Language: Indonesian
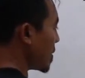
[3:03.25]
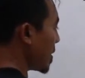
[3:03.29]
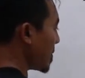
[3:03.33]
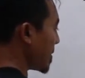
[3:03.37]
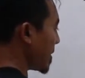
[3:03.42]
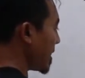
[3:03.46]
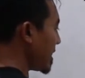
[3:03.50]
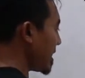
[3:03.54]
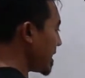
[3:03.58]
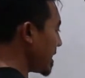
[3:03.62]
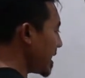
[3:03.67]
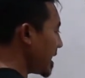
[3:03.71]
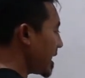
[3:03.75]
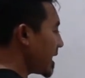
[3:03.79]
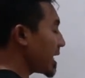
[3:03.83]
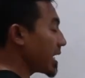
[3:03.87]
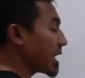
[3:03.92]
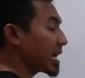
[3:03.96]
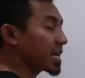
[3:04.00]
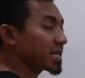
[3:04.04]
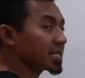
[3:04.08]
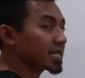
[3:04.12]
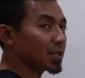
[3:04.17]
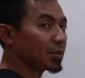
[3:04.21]
X2 min
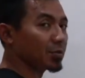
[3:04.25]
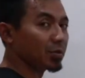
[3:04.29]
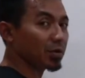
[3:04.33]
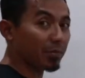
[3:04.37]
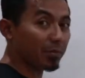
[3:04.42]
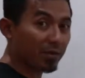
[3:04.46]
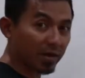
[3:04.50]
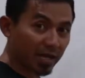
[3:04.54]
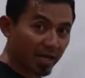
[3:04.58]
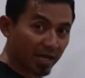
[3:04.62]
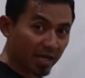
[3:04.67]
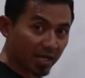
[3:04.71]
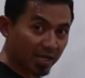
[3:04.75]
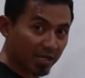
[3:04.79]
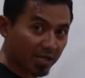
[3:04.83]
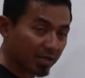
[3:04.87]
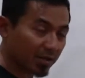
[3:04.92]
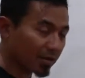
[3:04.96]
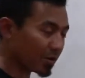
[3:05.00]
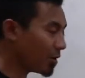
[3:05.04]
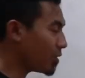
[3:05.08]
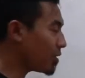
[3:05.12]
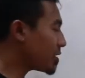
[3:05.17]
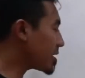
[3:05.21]
X1 gampang ya
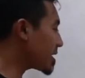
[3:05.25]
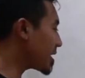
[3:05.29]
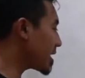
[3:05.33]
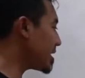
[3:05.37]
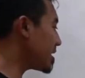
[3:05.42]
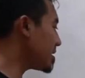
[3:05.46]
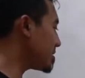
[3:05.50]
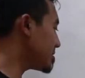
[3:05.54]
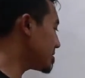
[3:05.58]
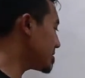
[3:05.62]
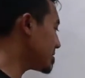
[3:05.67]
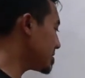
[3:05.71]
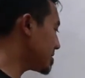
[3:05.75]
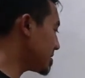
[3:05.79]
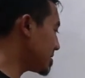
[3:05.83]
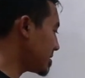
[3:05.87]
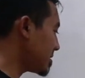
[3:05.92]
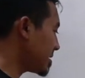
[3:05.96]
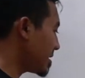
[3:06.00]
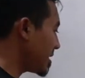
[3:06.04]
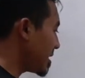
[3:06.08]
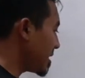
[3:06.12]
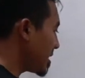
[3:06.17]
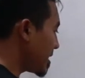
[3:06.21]
oke
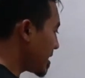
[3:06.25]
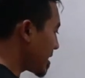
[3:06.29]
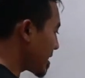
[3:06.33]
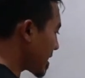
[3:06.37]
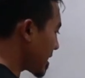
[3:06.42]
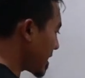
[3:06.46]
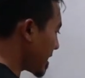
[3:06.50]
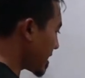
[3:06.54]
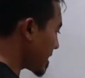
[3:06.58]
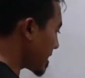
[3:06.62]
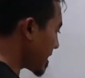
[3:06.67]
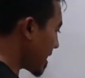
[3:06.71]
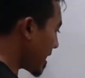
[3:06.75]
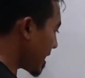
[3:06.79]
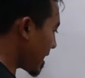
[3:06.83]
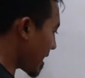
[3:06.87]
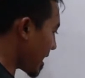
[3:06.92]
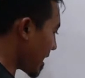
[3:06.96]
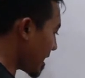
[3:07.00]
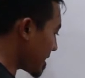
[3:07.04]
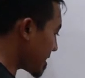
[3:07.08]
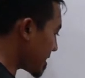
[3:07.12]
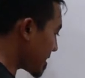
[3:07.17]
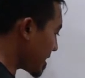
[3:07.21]
kita
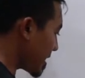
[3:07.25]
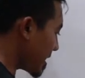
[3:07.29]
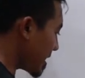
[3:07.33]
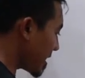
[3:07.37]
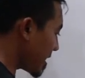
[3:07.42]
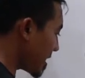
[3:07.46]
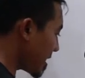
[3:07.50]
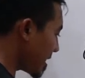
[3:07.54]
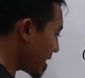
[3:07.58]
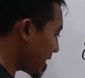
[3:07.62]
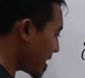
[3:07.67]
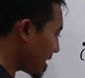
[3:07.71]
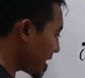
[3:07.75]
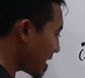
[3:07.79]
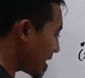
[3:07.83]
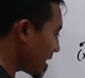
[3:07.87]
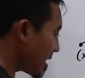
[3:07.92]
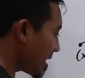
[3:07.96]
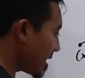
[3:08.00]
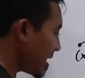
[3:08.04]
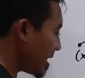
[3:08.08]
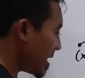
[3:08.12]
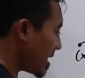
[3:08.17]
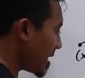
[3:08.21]

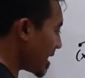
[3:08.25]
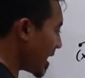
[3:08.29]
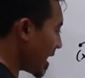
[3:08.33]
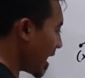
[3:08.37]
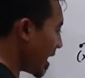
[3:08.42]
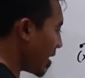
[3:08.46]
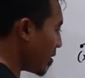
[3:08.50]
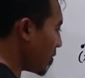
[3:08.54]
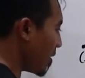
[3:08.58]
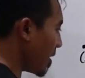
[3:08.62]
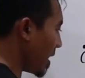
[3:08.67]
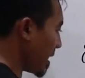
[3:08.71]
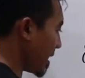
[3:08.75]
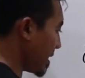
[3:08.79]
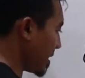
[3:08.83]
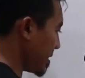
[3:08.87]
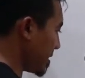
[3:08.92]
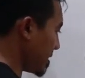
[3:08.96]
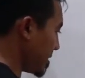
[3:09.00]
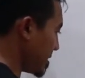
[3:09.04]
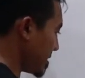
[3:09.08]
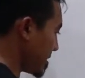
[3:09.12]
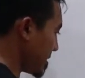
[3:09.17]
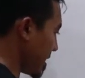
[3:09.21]
kasih
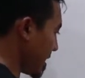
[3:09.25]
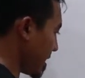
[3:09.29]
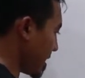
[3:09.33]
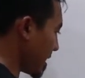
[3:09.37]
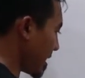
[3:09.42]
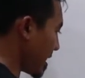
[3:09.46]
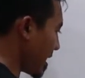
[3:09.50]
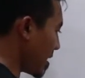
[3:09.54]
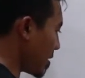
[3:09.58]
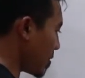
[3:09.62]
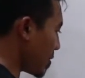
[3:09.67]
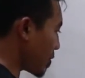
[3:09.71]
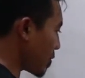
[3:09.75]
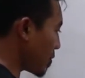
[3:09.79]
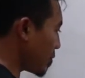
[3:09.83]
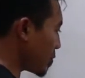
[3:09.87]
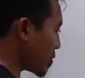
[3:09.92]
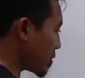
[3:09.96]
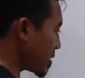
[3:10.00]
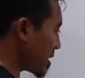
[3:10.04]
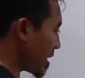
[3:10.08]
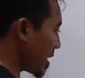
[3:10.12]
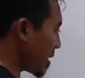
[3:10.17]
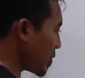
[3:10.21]
awan jadi kalau
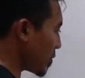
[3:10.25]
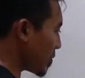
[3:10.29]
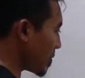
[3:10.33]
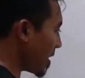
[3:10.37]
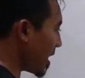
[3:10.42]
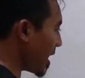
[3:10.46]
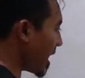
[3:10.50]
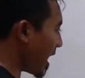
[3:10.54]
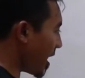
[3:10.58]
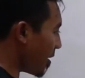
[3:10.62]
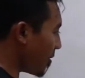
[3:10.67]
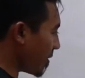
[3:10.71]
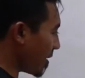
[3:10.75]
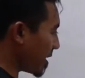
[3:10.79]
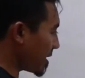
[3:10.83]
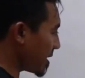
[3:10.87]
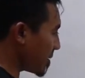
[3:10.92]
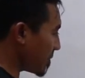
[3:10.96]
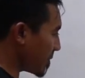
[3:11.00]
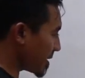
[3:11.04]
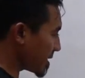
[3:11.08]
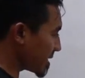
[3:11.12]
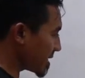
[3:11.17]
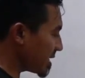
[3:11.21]
rumusnya lupa
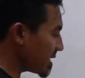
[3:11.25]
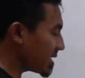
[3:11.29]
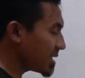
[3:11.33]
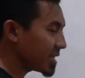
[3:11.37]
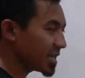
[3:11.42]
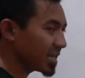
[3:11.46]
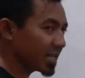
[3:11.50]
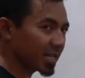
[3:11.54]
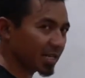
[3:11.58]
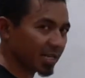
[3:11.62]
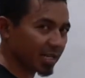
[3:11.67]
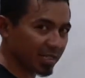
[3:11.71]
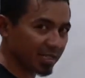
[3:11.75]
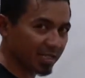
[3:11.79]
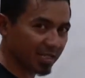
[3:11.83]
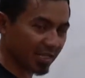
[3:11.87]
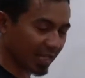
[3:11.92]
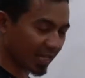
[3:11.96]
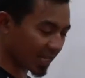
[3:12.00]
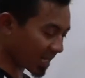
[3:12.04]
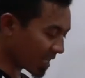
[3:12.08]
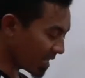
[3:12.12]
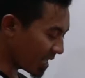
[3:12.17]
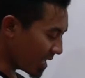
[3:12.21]
awannya masih ingat
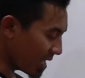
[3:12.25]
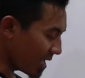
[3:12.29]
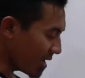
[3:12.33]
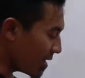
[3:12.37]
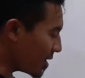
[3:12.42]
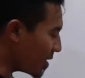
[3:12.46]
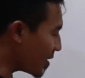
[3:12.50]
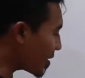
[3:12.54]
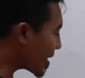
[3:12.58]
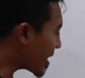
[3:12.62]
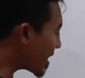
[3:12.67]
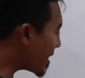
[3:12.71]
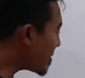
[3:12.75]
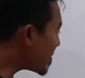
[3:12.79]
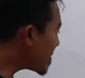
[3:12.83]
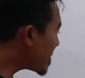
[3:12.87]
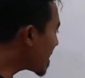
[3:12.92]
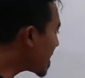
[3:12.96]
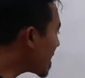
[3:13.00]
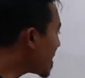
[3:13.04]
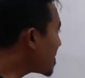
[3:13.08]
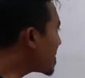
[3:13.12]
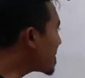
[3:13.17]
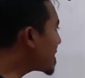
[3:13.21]
ya oke
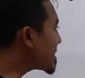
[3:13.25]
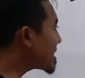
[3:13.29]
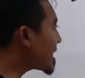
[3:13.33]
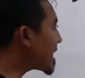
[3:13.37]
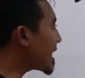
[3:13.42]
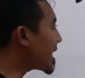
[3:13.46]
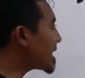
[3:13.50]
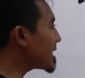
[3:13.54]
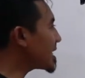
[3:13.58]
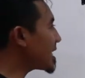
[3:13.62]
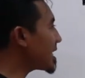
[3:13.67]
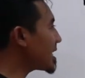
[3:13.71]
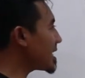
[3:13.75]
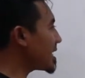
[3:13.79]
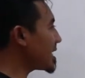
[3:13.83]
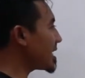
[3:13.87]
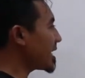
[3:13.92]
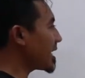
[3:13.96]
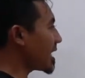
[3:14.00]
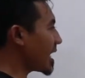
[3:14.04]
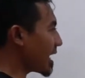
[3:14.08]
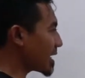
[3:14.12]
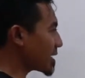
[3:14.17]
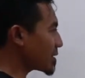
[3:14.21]
misalnya
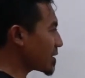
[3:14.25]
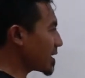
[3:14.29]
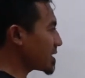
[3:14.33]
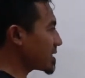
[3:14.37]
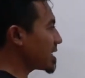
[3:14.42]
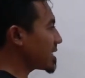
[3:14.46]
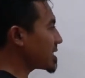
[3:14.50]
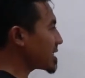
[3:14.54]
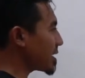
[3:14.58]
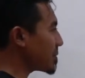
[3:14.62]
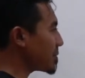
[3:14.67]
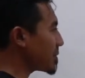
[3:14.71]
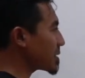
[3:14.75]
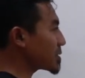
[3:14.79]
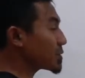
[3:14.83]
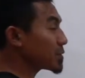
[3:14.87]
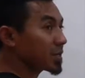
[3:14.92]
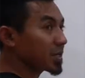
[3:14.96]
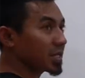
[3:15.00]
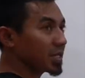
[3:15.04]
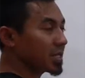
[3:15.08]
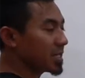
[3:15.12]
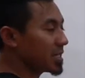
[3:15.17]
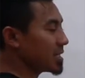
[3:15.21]
nih langsung aja saya
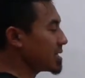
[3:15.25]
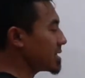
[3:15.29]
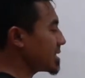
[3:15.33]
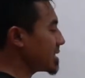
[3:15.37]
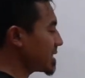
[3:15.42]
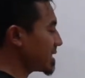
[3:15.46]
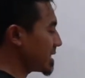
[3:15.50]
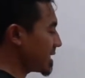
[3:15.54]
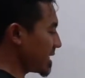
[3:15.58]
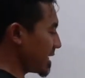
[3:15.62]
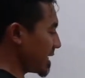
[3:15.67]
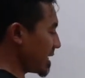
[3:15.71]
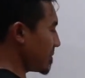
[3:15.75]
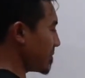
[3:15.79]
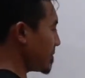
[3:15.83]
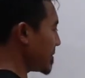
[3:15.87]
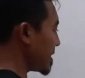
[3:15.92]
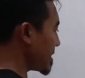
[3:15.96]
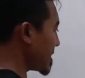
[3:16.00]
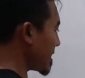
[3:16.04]
masukin di sini